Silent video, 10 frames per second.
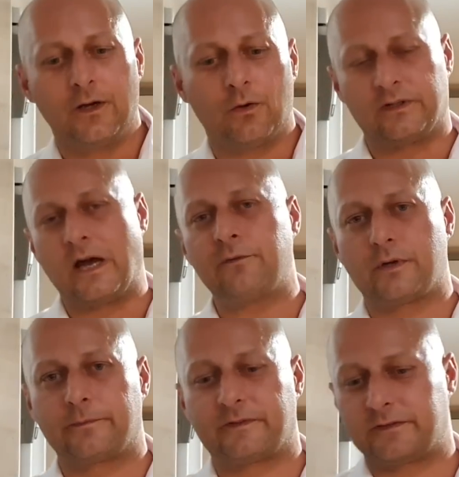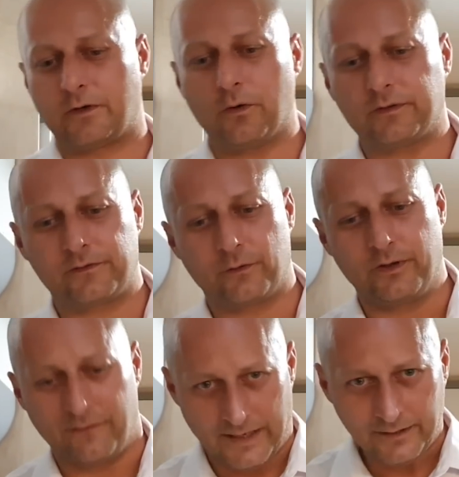Und dafür gibt es jetzt auch das
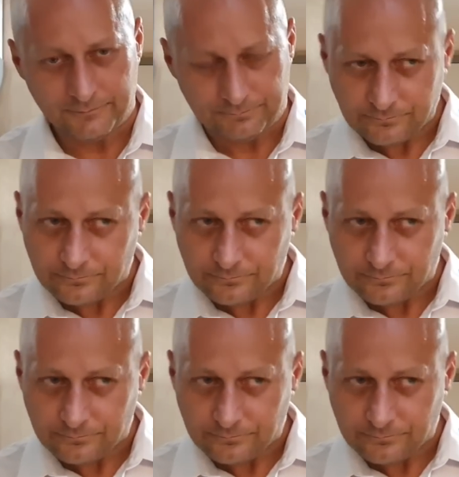neue Werk.